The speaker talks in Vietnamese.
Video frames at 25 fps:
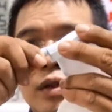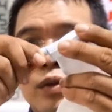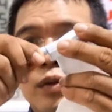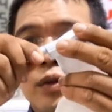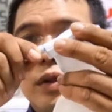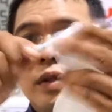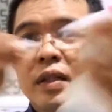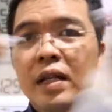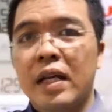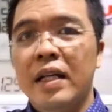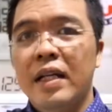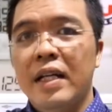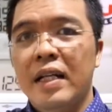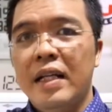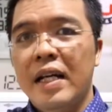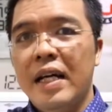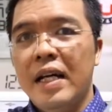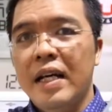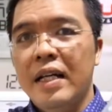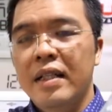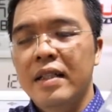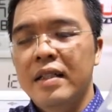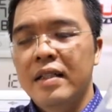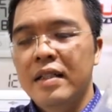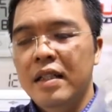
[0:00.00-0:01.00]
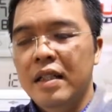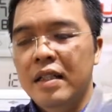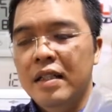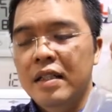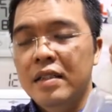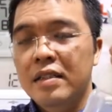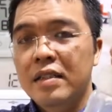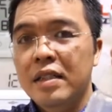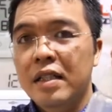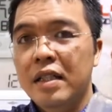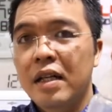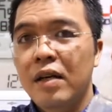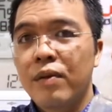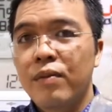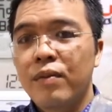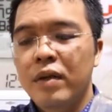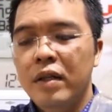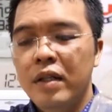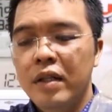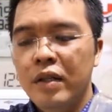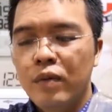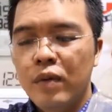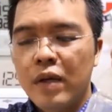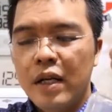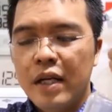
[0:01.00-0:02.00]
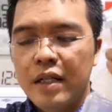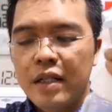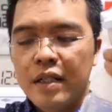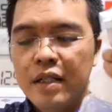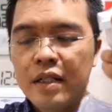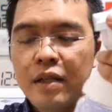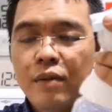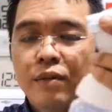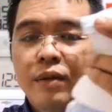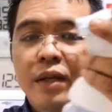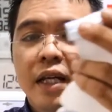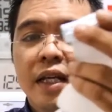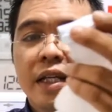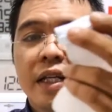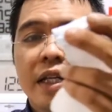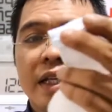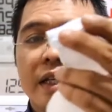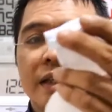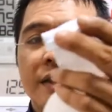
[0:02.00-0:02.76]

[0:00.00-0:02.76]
chui dây này ra thì nó sẽ không có liên quan đến con dây này